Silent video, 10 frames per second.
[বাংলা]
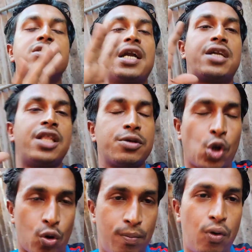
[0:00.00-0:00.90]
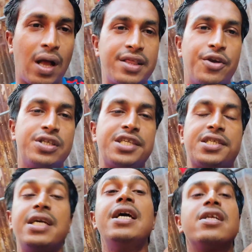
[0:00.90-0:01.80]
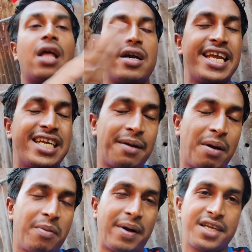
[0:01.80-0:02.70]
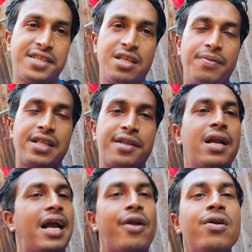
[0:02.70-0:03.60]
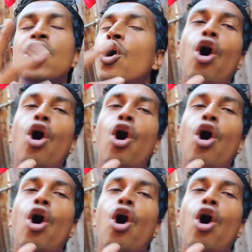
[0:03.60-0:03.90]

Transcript: যাত্রীদের চরম ভোগান্তি হইতেছে তারা ঠিকঠাকভাবে বাসায় যাইতে পারতেছে না কারণ